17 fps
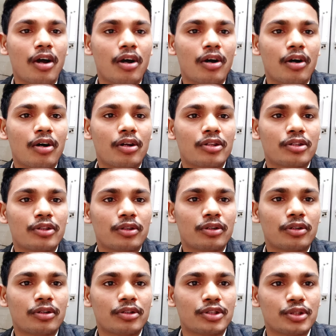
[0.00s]
और
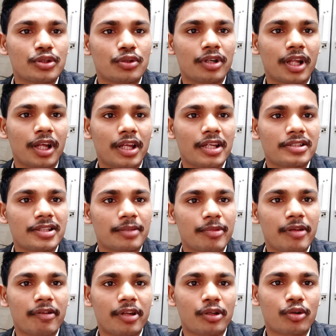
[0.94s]
जो छूट है ये
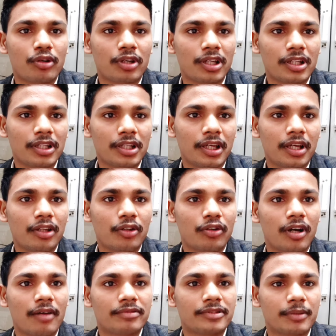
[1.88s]
सभी वर्गों के लिए है
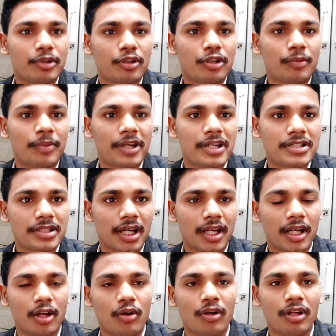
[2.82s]
तो आप सभी लोग
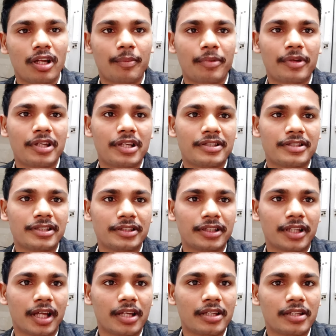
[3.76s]
परेशान ना होकर अपनी अच्छे
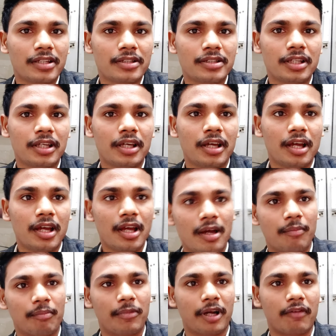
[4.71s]
से तैयारी कीजिए
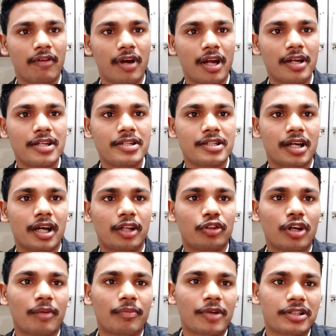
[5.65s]
भगवान ने चाहा
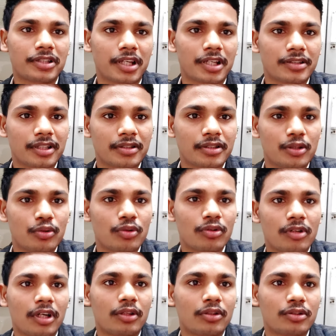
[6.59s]
तो आपका सिलेक्शन
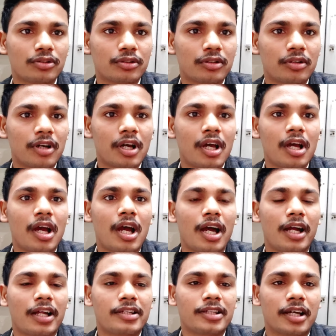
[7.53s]
जरूर होगा दोस्तों
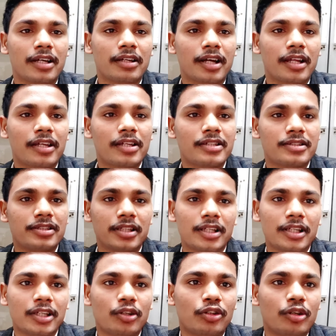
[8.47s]
अगर जानकारी अच्छी
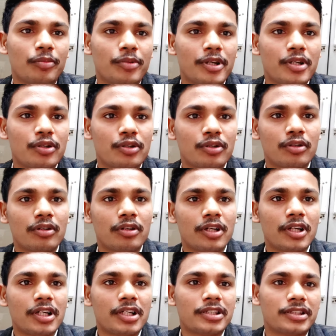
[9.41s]
लगी हो तो वीडियो को
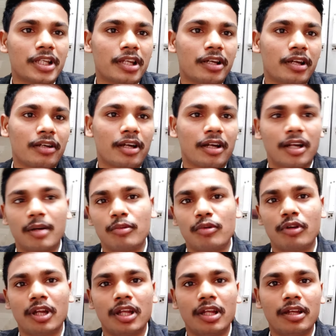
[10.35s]
शेयर करना ना
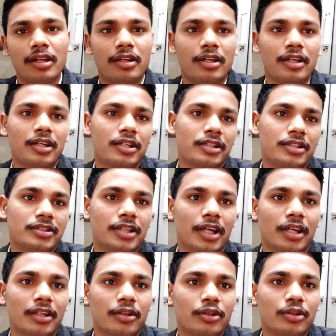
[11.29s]
भूलें
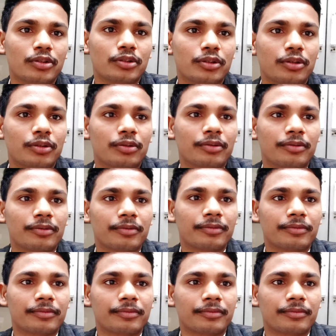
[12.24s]
जय हिंद दोस्तों